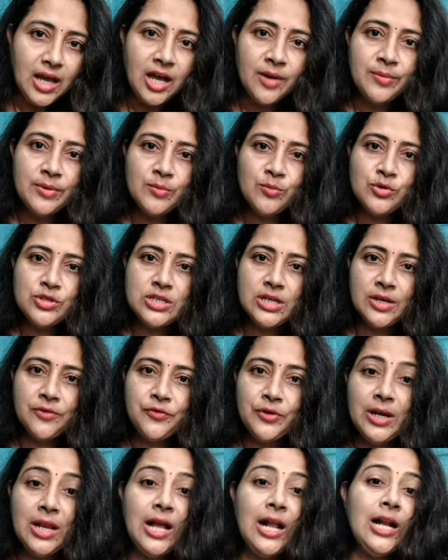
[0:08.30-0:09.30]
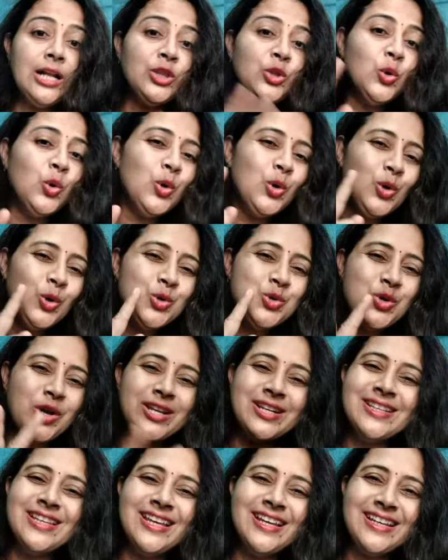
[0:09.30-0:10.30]
अभी मुझे फिलहाल दो लोग
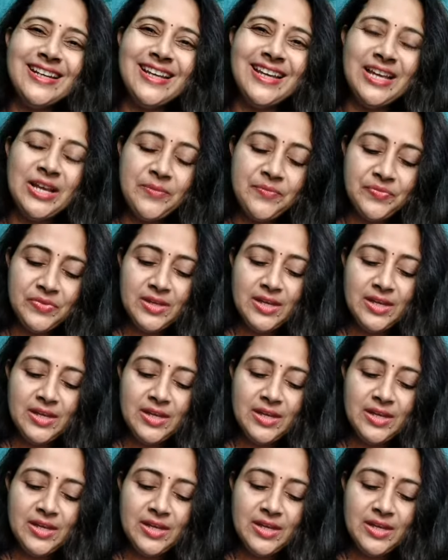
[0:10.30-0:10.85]
ज्वाइन दिख रहे हैं